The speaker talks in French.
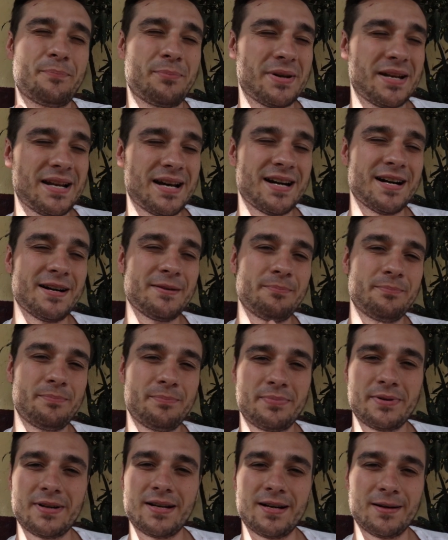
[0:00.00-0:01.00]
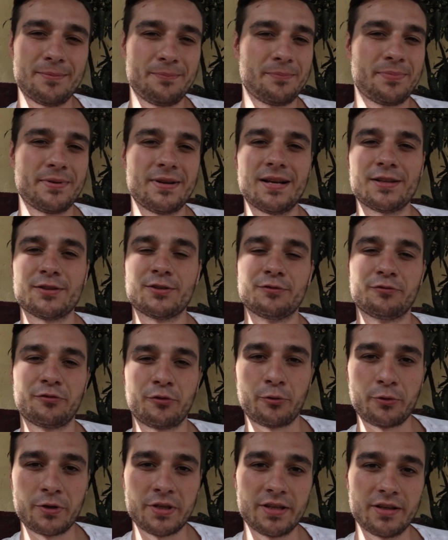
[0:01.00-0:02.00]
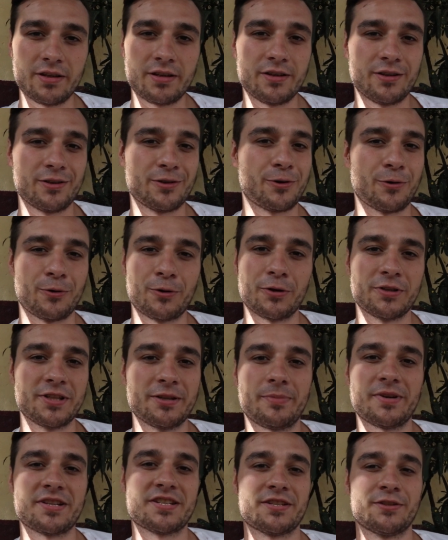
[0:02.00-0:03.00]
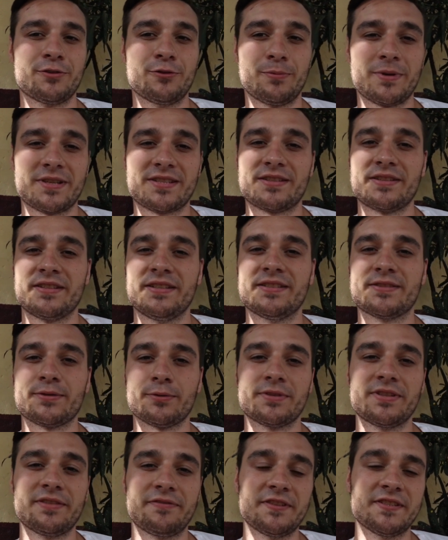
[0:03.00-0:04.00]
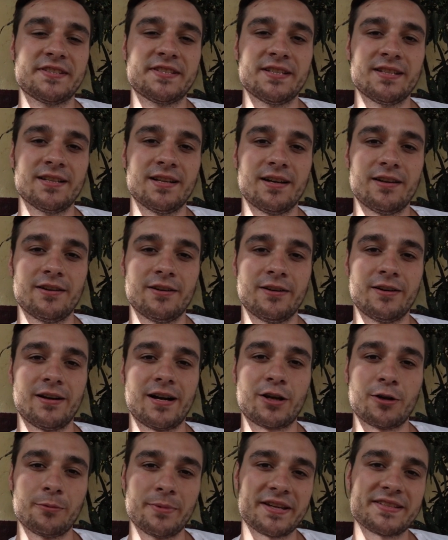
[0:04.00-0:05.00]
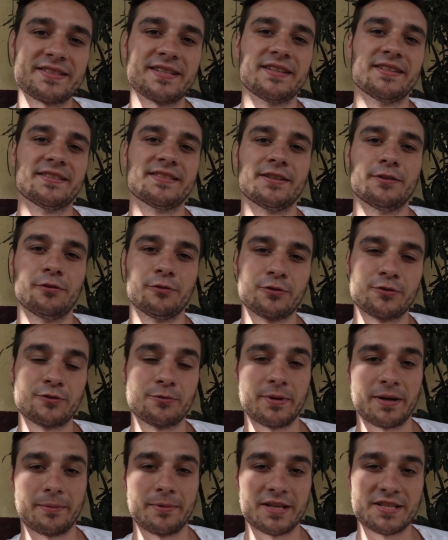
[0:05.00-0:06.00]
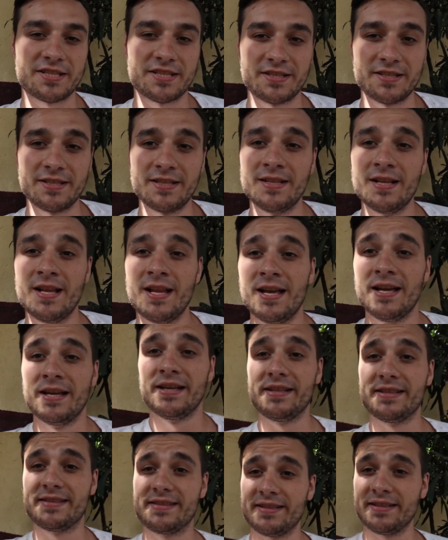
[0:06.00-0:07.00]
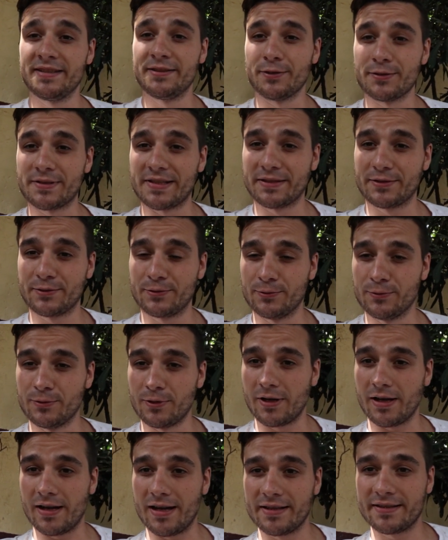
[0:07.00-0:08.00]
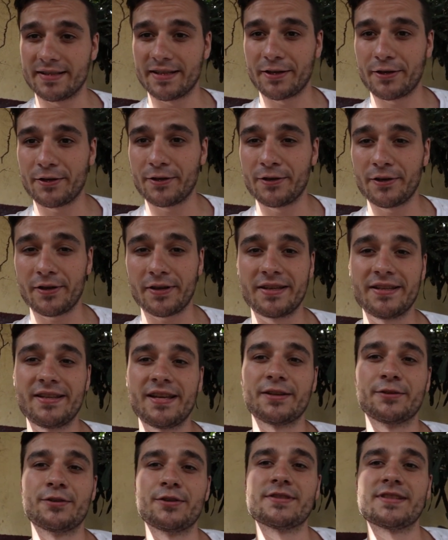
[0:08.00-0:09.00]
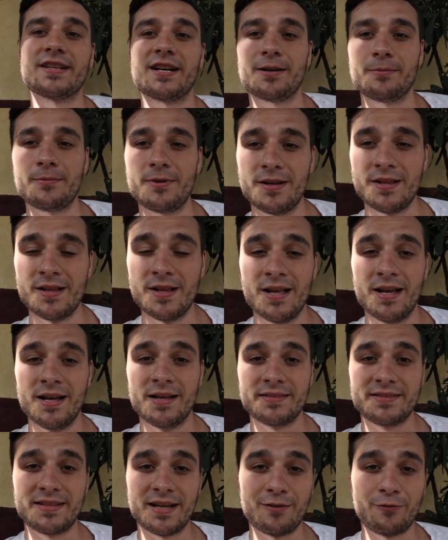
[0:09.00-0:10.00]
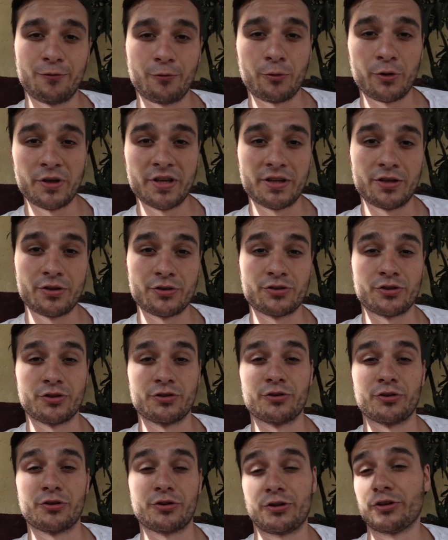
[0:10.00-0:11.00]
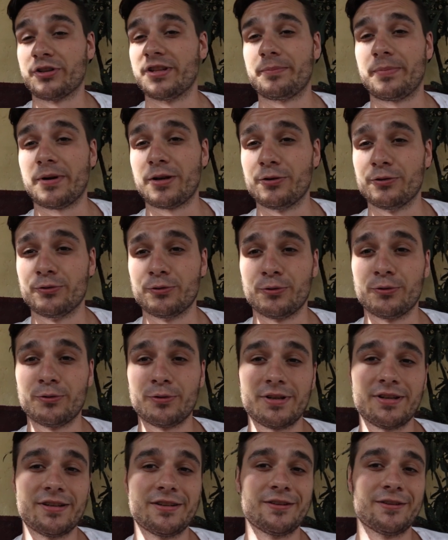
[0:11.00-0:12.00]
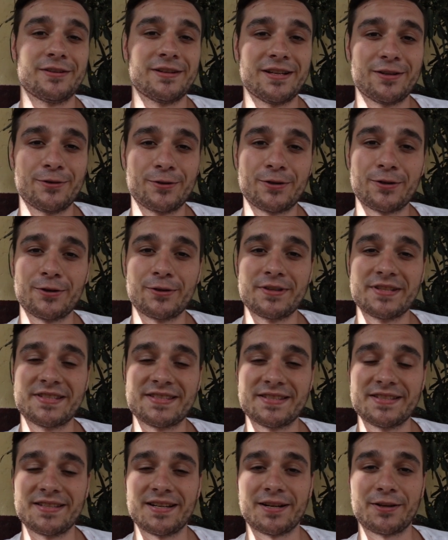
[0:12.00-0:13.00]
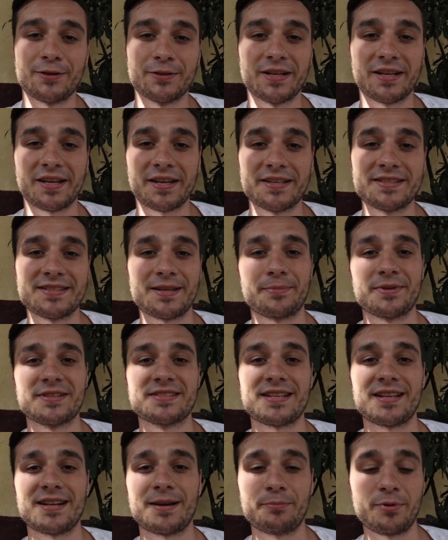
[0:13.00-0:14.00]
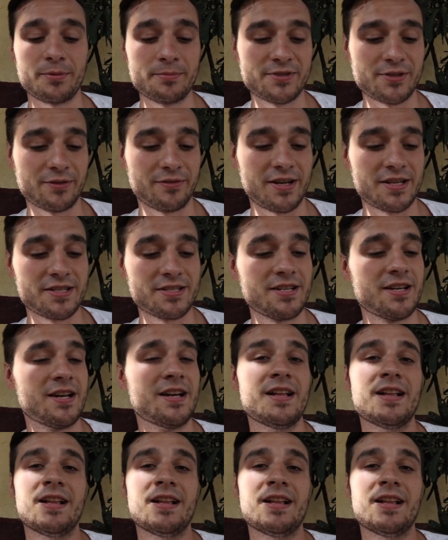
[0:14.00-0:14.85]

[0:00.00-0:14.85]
plein, plein, plein de fruits euh, qu'on ne connaît pas chez nous parce qu'ils sont difficiles euh, à commercialiser dans nos supermarchés. Ici, dans cette cour intérieure, il y a deux arbres d'un fruit que je ne connais pas le nom. Euh, les locaux ici à Conakry, ils appellent ça la pomme sauvage.